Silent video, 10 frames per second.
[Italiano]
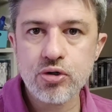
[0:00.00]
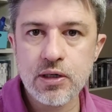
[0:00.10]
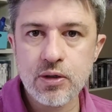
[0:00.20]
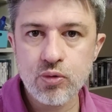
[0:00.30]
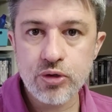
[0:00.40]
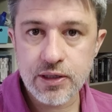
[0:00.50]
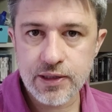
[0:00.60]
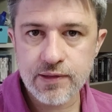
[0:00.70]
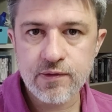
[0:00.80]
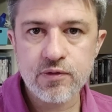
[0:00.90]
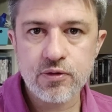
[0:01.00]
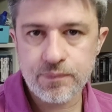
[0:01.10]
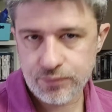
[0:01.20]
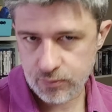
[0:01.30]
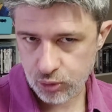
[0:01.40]

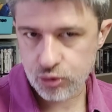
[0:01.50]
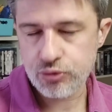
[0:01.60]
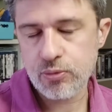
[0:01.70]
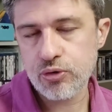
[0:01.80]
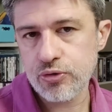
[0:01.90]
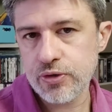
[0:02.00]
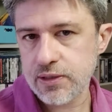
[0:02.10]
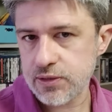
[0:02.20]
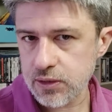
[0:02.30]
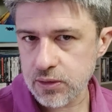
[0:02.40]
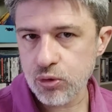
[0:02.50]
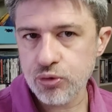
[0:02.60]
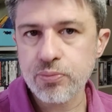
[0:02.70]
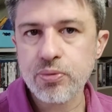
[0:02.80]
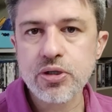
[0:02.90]
l'utilizzo molto molto interessante,
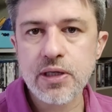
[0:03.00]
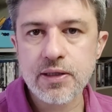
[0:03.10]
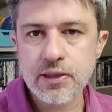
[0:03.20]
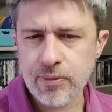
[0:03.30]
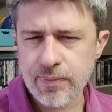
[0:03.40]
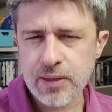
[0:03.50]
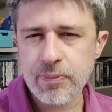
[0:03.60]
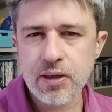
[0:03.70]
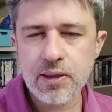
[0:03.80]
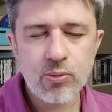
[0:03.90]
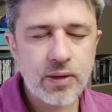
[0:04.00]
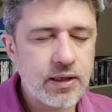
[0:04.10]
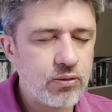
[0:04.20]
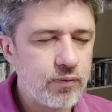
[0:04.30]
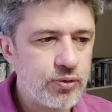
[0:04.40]
molto importante, ma ne parleremo
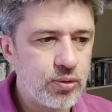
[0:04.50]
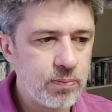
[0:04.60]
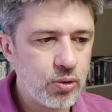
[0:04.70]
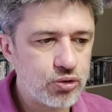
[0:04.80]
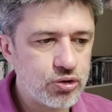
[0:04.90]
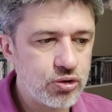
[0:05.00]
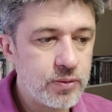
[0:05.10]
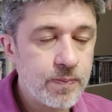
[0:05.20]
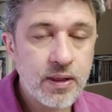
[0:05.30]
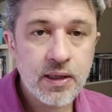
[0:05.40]
magari in un video apposito,